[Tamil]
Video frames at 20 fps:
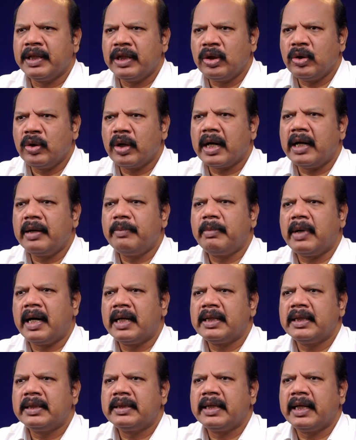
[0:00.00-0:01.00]
பதினோராம்
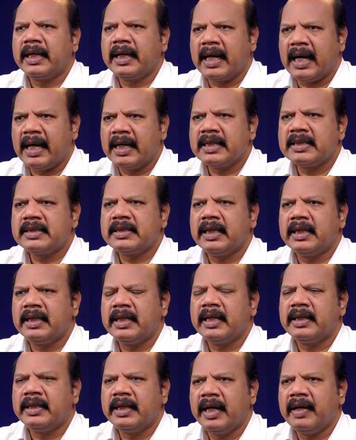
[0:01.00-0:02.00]
மாதத்தை காண
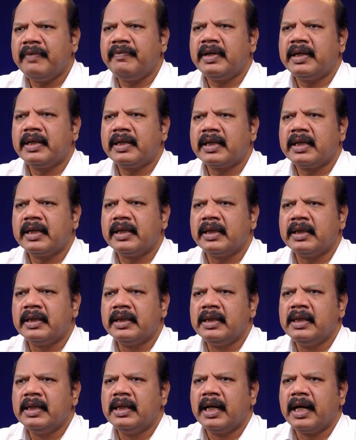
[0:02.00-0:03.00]
செய்த தேவனுக்கு
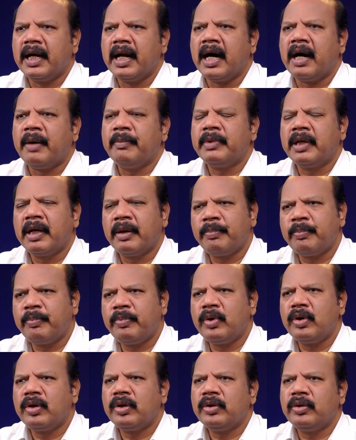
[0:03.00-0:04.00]
நாம்
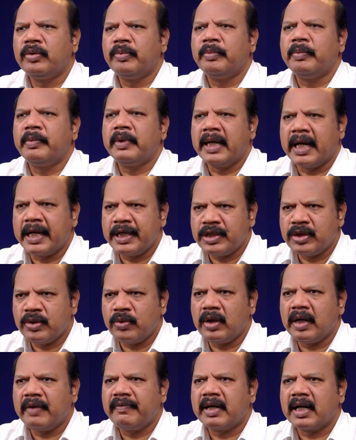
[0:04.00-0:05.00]
எப்பொழுதும்
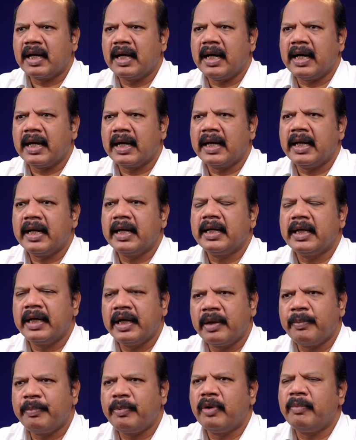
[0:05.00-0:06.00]
நன்றியுள்ளவர்களாக
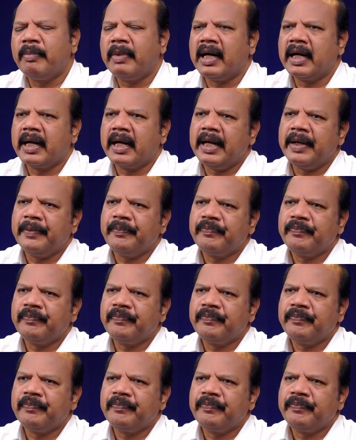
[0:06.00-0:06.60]
இருப்போமாக